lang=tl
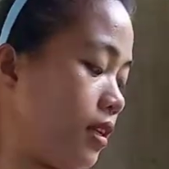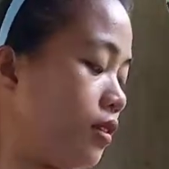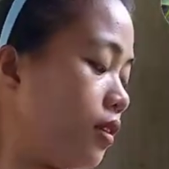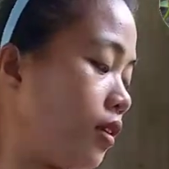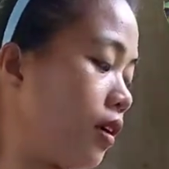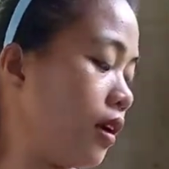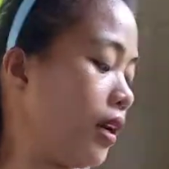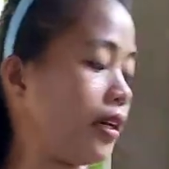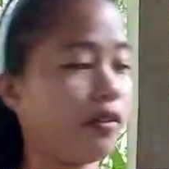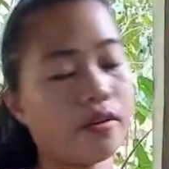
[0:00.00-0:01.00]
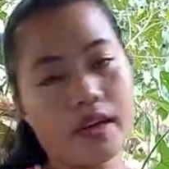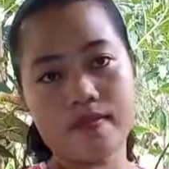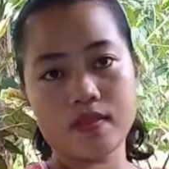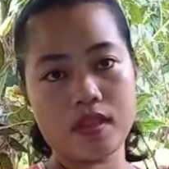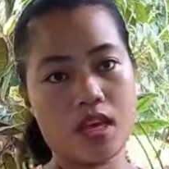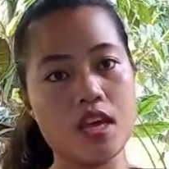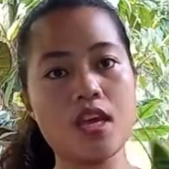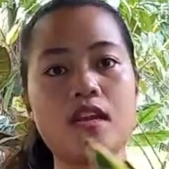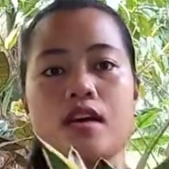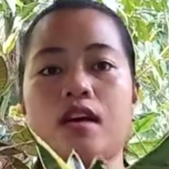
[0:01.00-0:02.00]
itong Laurenti
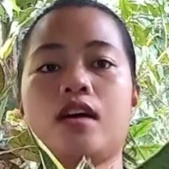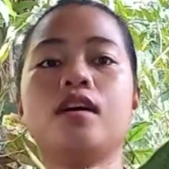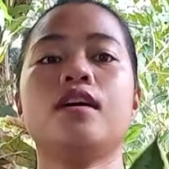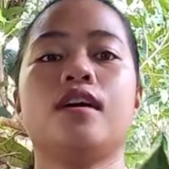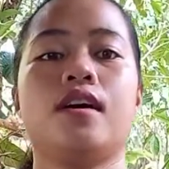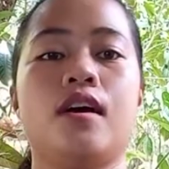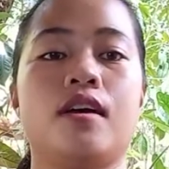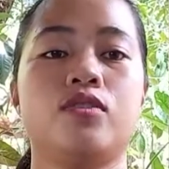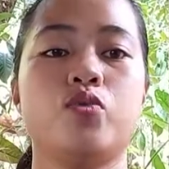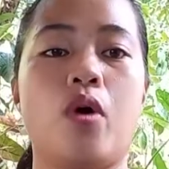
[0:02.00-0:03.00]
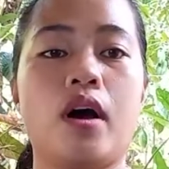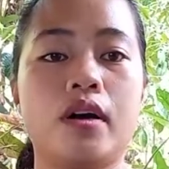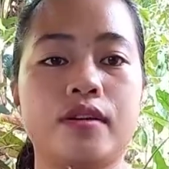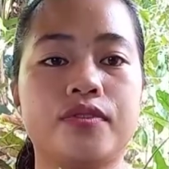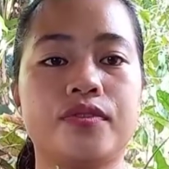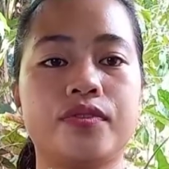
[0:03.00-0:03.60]
na dwarf.